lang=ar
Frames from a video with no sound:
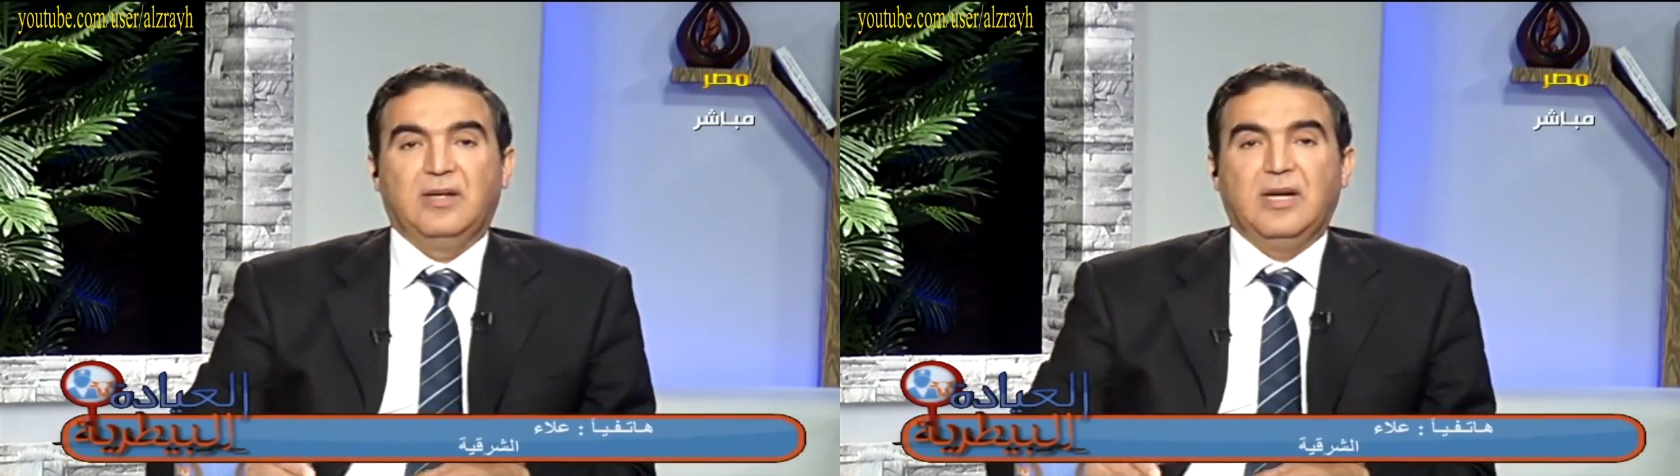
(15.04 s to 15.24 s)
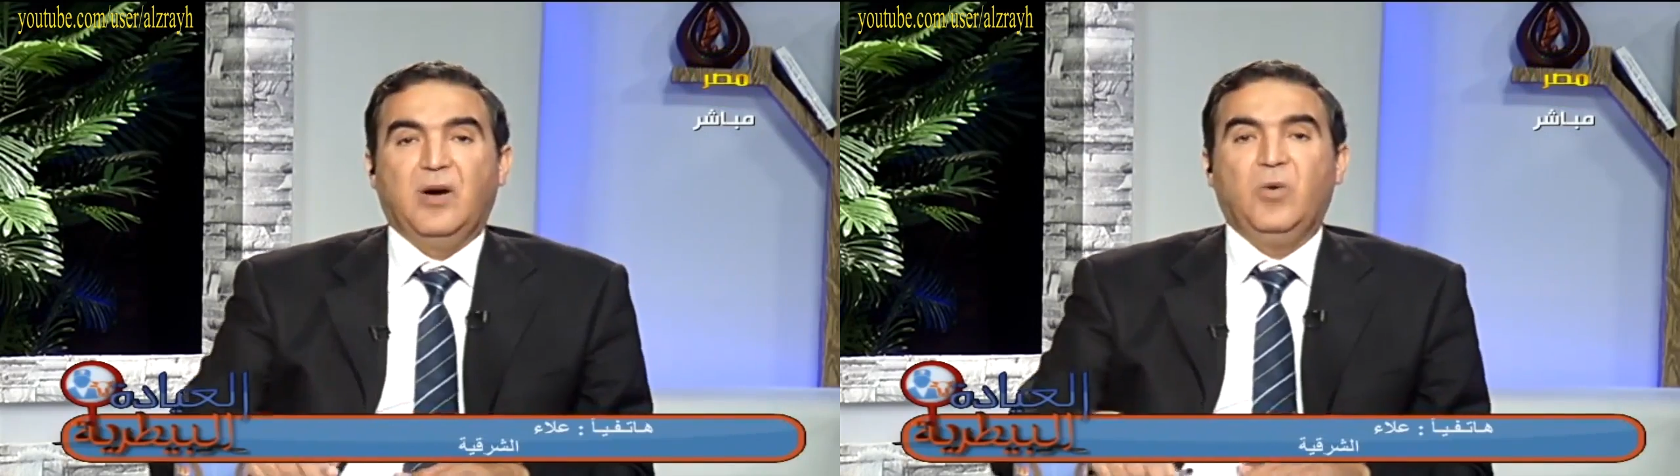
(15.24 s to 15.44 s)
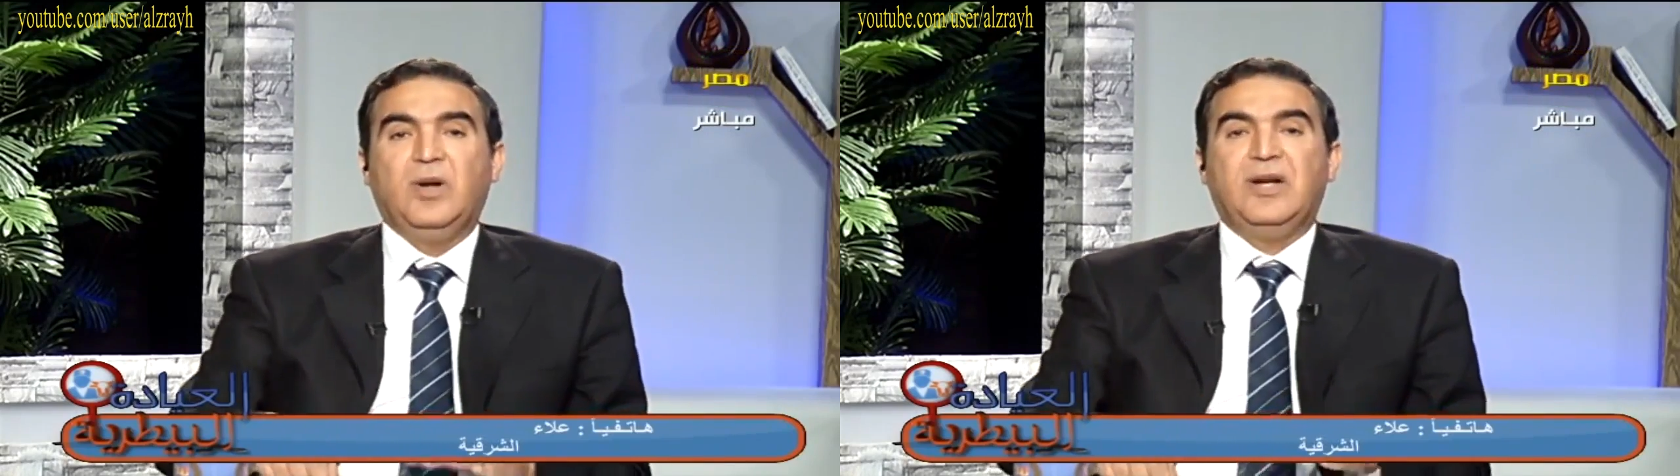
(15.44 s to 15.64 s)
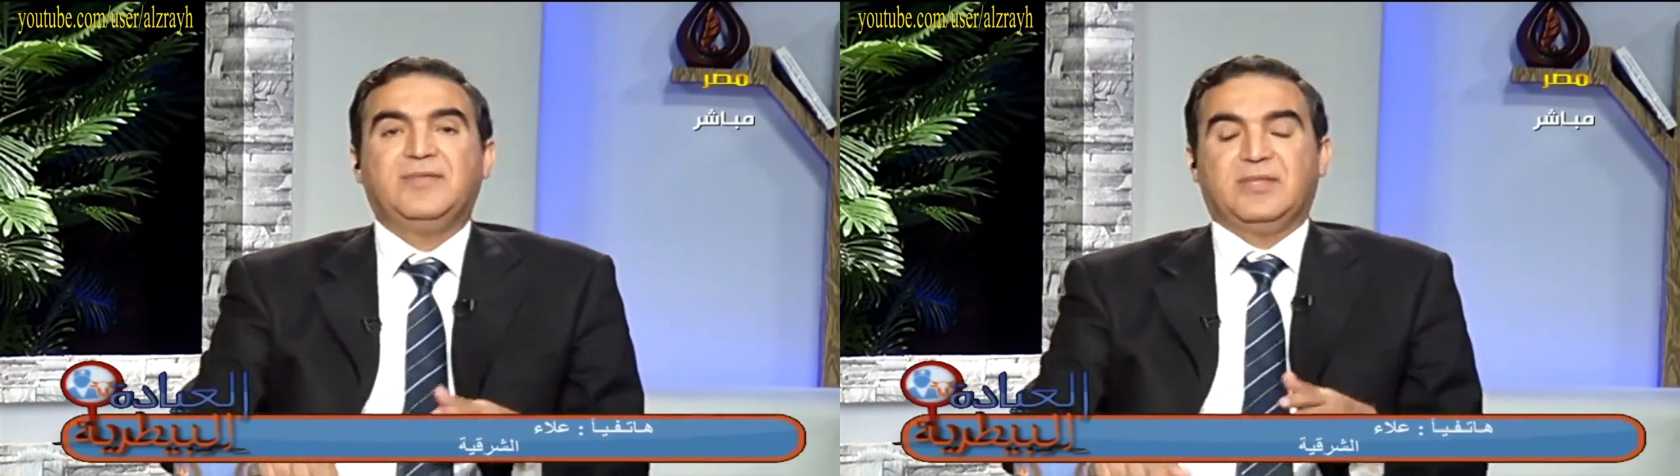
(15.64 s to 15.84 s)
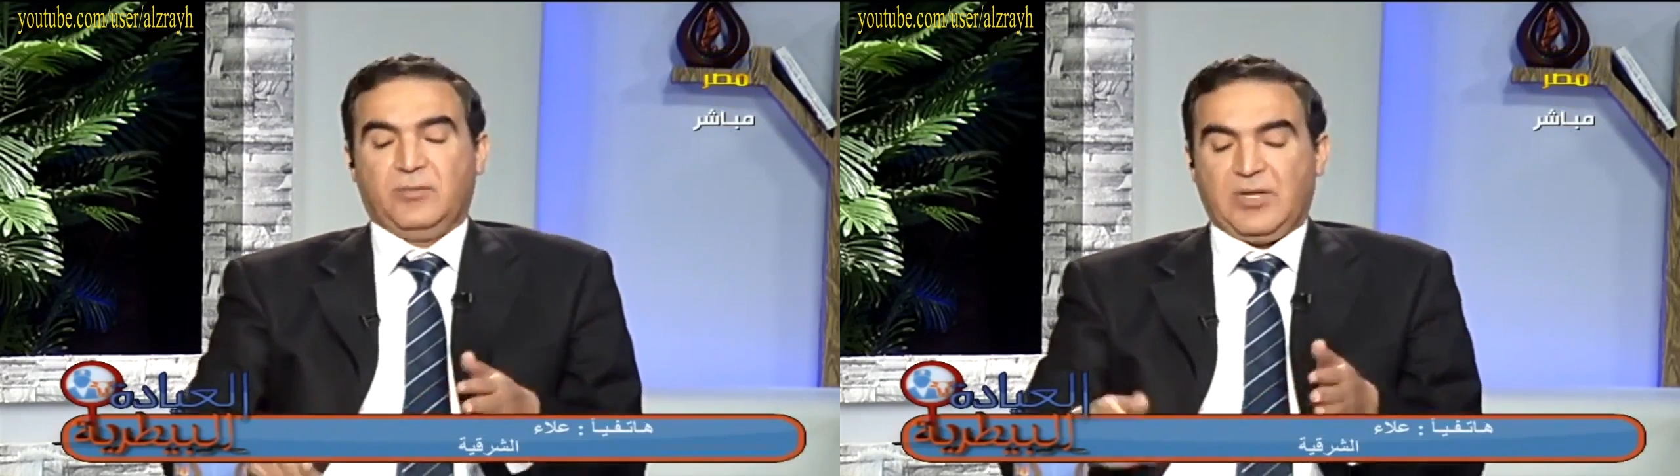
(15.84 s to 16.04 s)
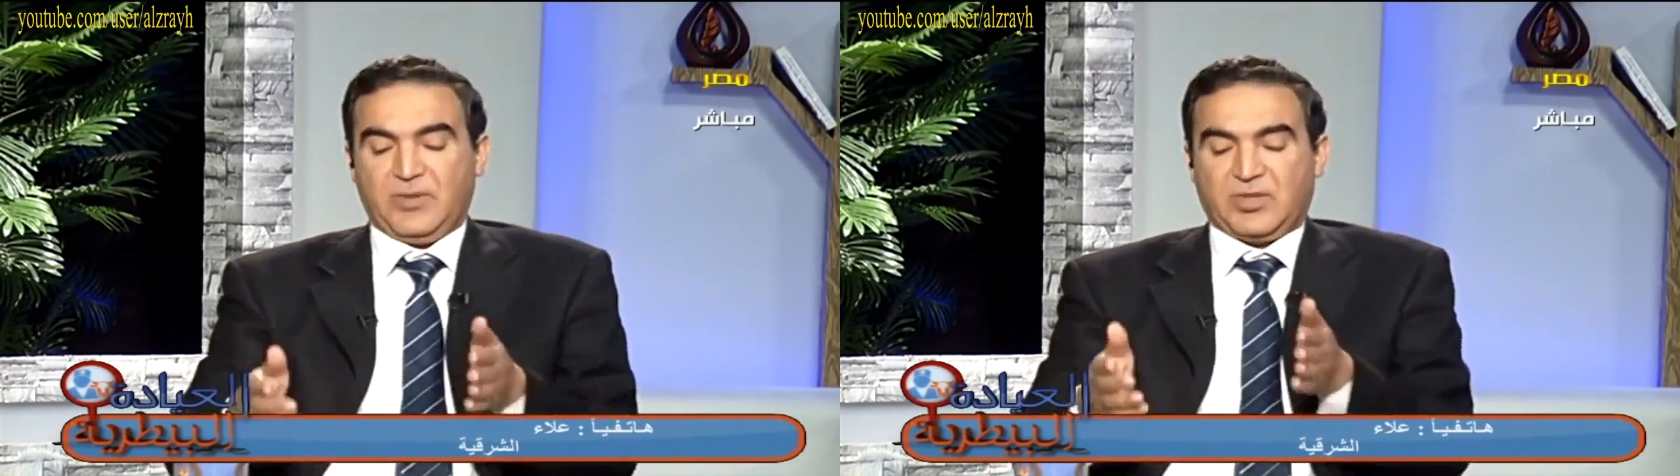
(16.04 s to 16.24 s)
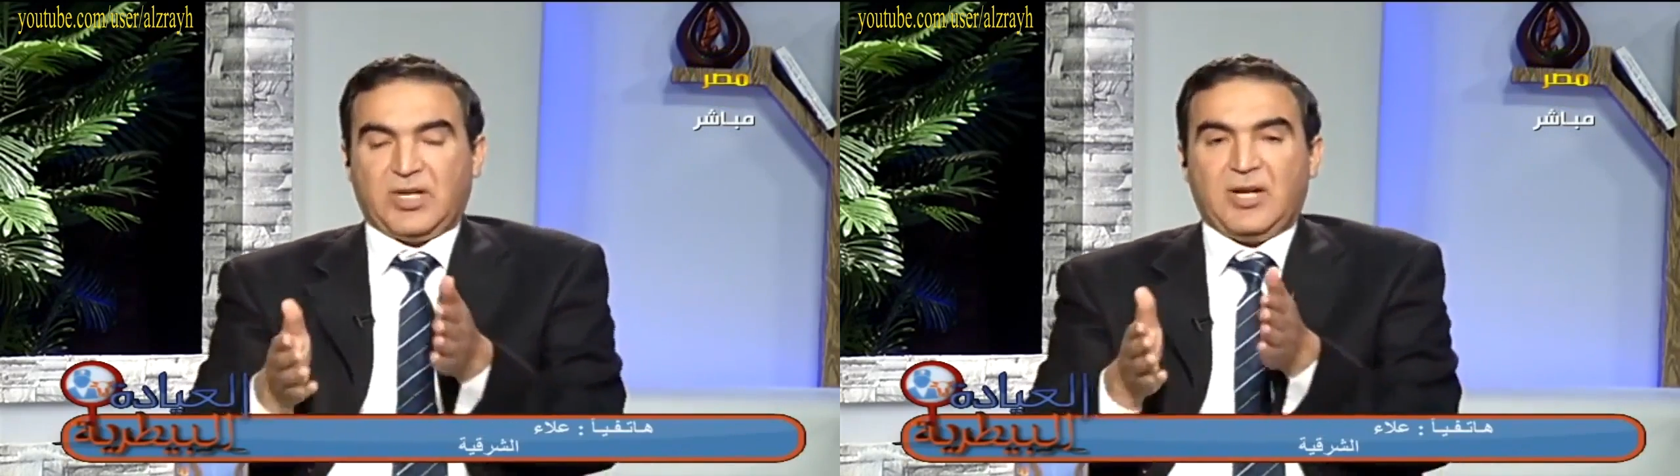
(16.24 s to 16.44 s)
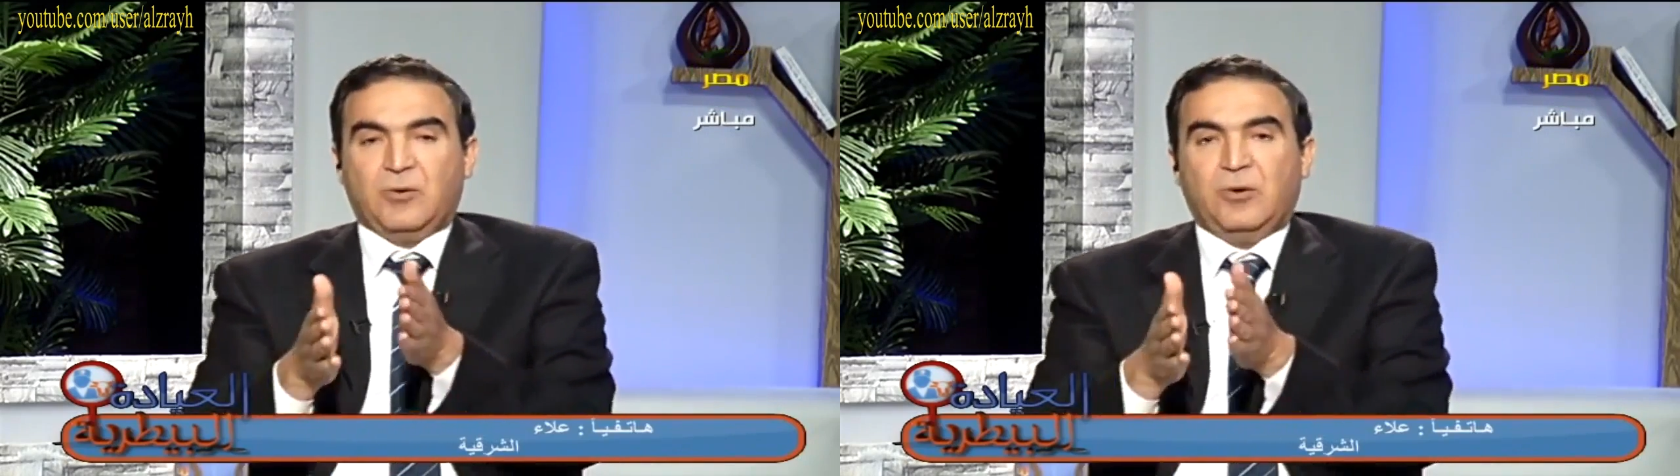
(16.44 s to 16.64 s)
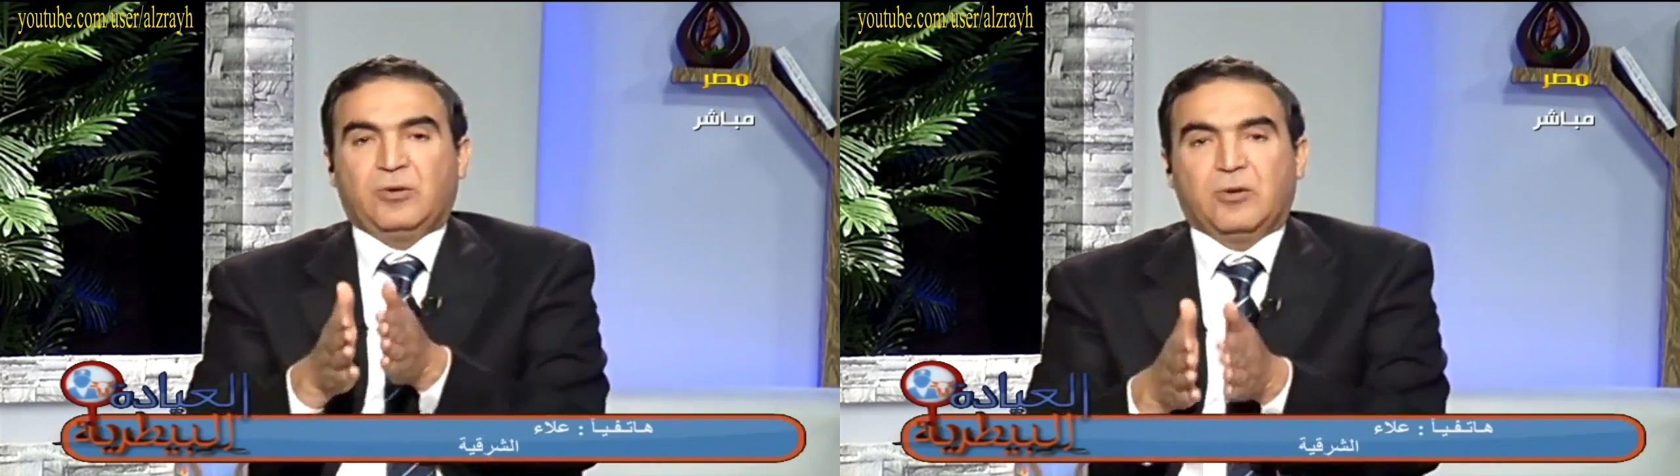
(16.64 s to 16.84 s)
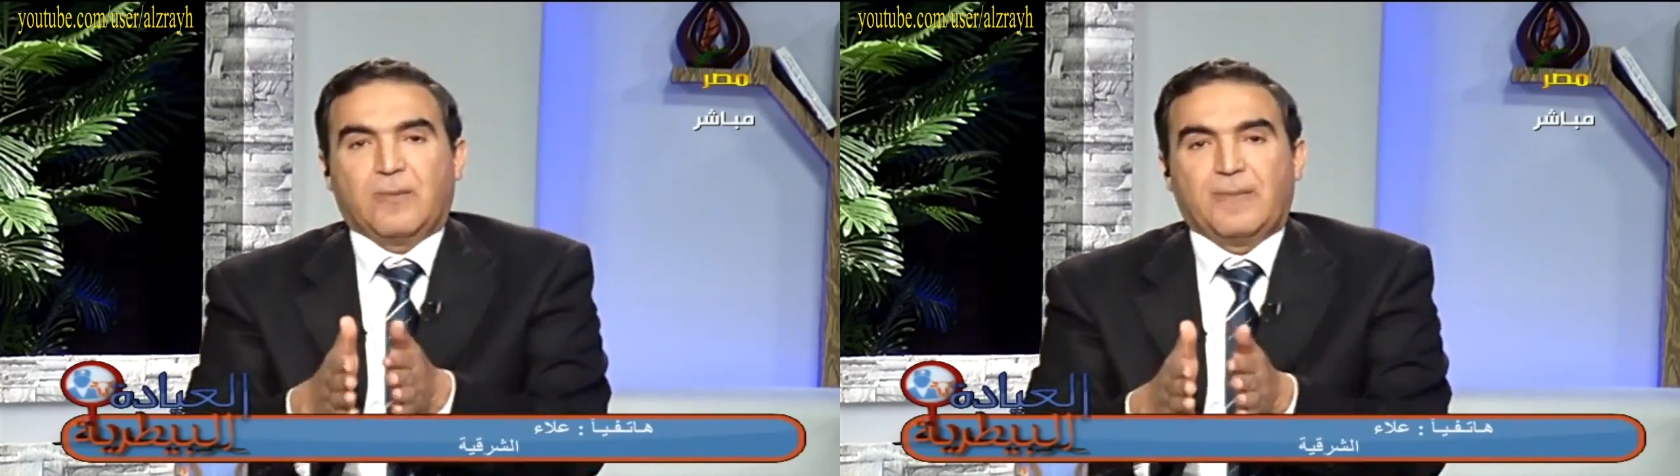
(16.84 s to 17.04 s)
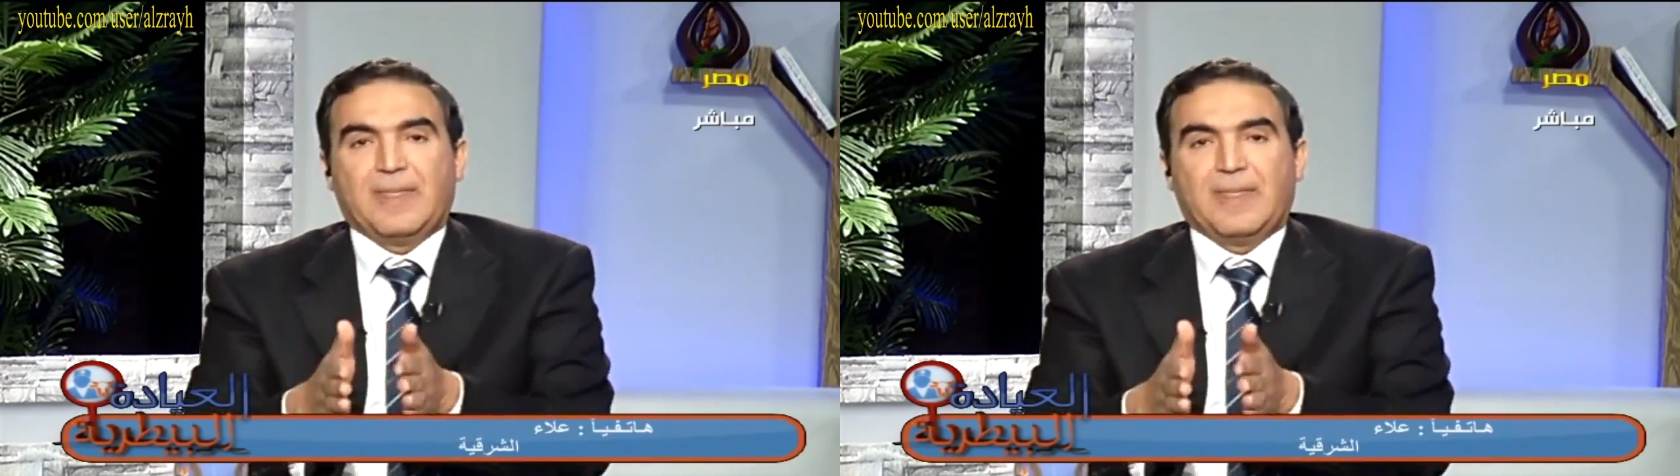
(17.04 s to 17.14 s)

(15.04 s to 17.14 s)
هو نفس المربى الصغير اللي قلته